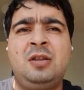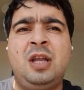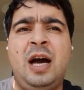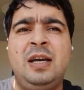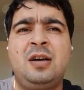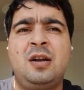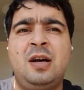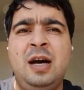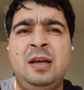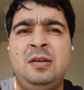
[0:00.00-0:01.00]
Та
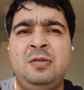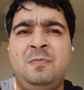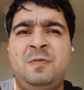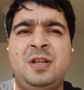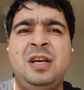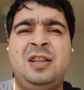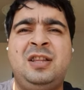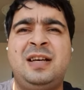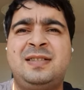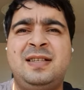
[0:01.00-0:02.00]
игра, вернее,
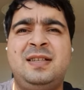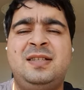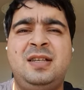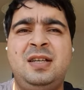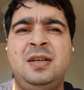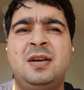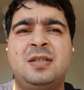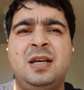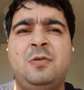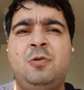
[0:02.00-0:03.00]
та сессия игр
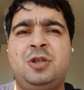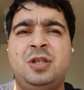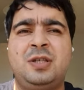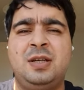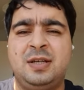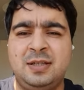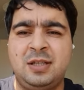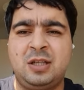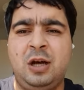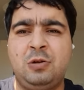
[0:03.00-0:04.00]
закончилась для
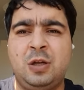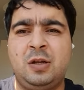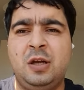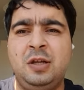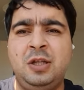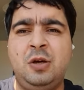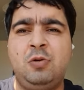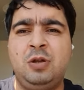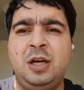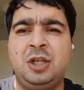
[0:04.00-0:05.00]
Кайзерслаутерна
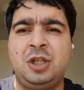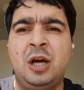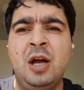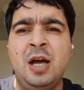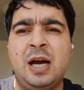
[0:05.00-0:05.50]
неудачно.